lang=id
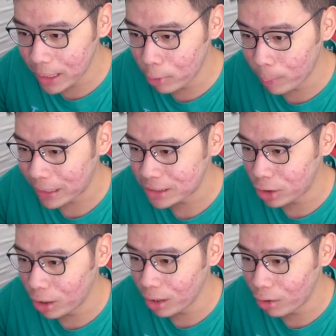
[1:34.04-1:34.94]
Dia bawa
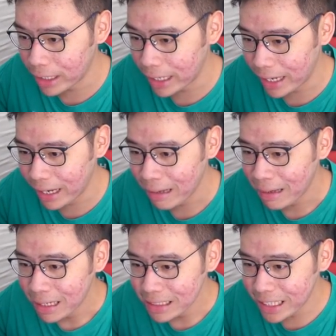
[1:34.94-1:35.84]
pistol, oke? Okay?
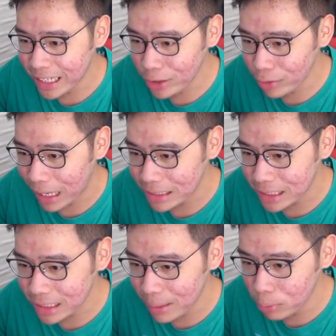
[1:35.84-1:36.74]
Jadi gitu guys,
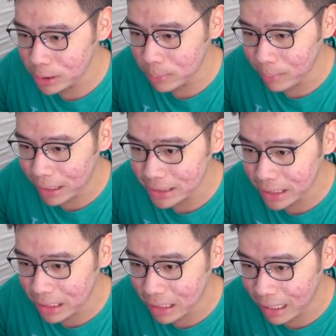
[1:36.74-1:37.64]
kita mesti
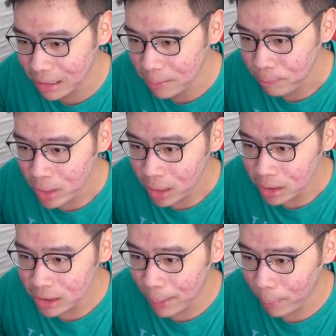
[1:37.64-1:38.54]
memastikan
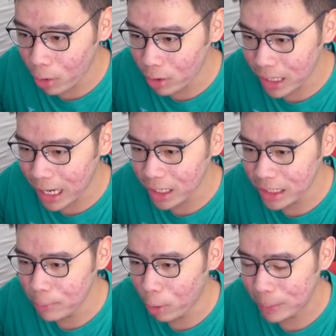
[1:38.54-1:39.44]
setiap orang ini bawa